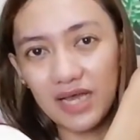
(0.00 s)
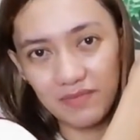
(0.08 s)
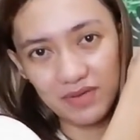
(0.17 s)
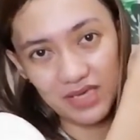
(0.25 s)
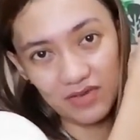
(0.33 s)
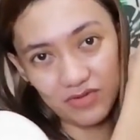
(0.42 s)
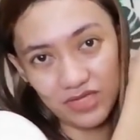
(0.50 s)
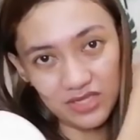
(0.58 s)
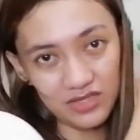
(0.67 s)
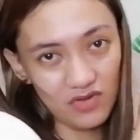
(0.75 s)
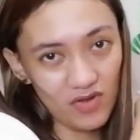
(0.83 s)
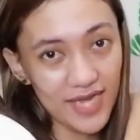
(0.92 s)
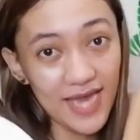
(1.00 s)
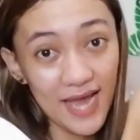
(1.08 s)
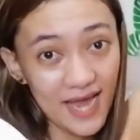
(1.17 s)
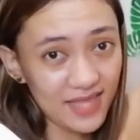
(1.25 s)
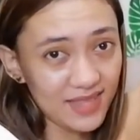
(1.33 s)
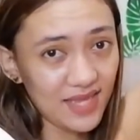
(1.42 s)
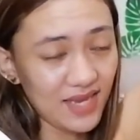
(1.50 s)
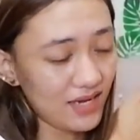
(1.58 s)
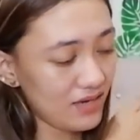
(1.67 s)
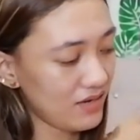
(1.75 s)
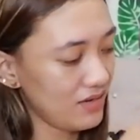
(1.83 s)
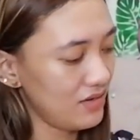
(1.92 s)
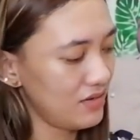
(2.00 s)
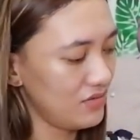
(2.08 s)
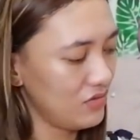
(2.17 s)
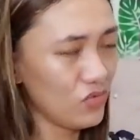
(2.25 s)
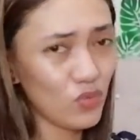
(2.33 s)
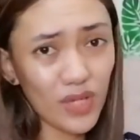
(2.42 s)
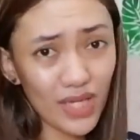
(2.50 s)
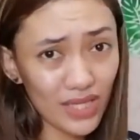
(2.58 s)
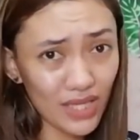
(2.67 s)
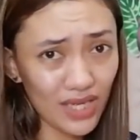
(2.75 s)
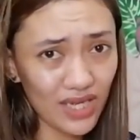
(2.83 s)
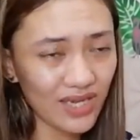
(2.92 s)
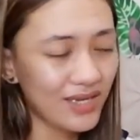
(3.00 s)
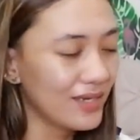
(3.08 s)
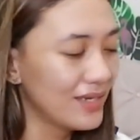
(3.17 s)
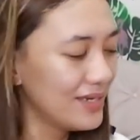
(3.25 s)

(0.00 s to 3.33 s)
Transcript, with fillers: baka ibigay ko na lang to kay ate. Twinning!